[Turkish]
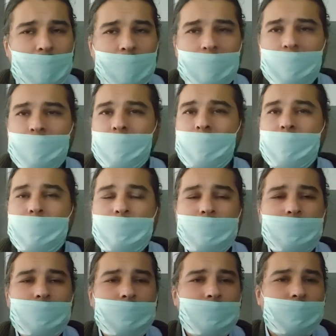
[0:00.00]
e,
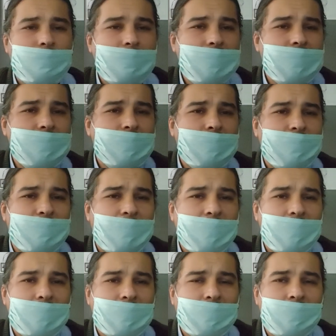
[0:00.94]
İzmir
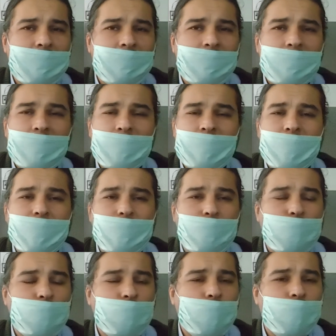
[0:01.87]
Bayraklı'nın yaşadığı
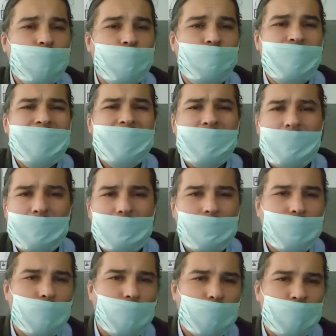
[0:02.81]
durumun bin
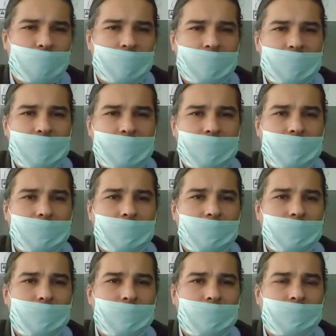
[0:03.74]
katını göreceğiz.
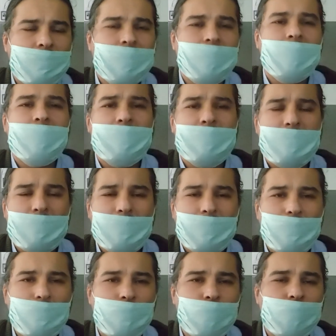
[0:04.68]
Bir kent,
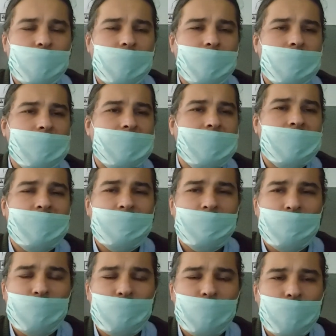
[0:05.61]
küçük eme
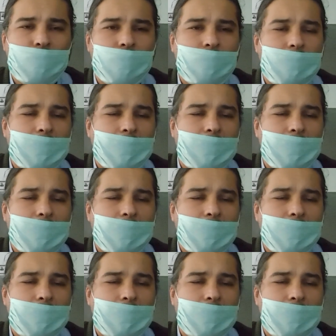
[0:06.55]
Zeytinburnu.